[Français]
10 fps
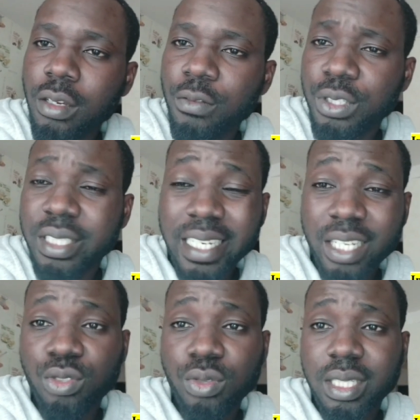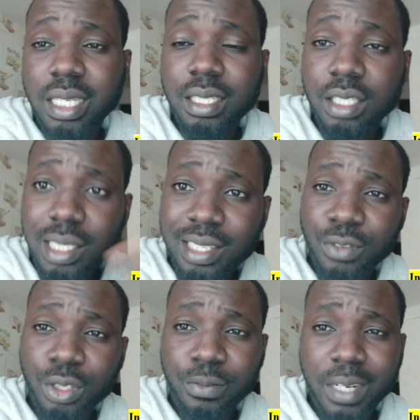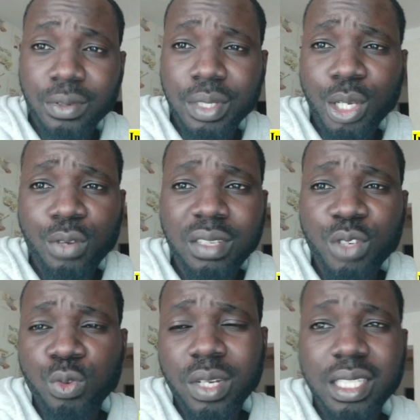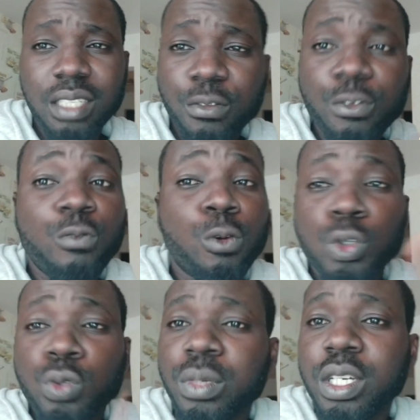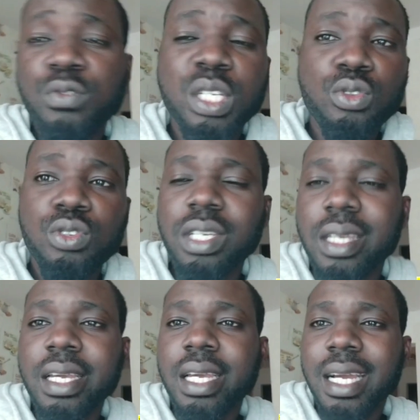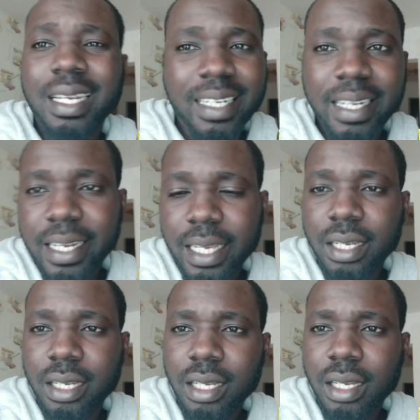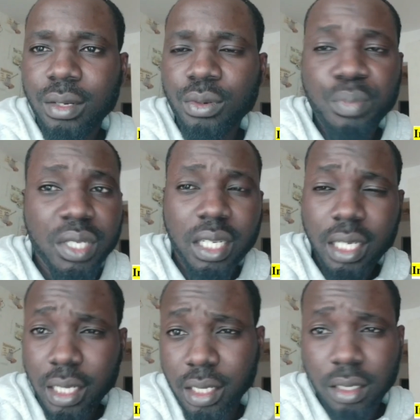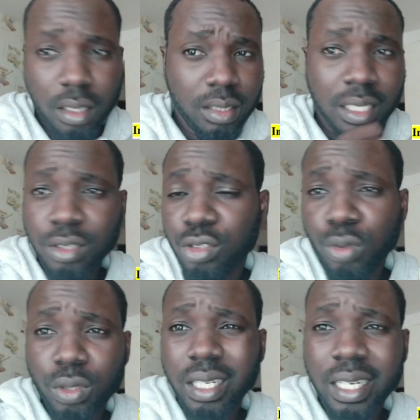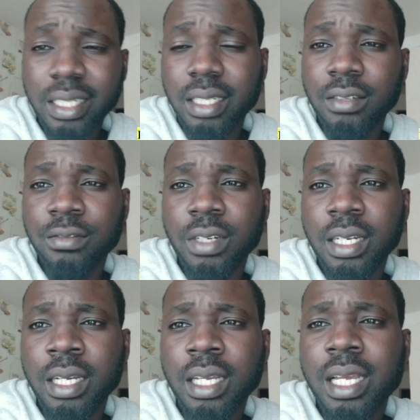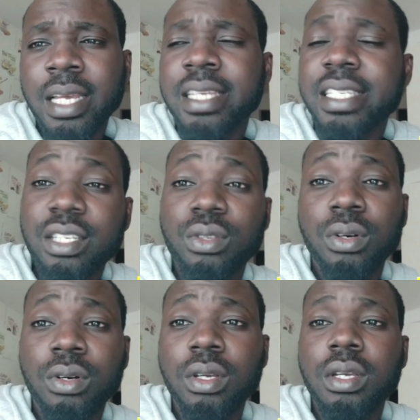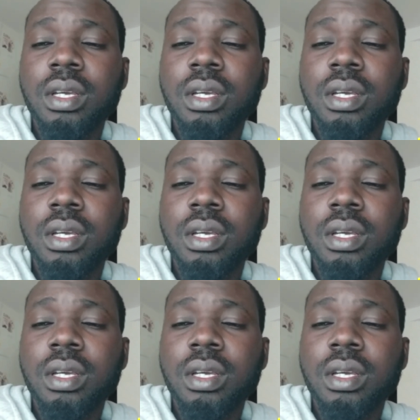votre sélection, c'est-à-dire si votre faculté que vous avez choisie veut forcément que vous étudiez en anglais ou bien dans une autre langue, voilà. Sinon,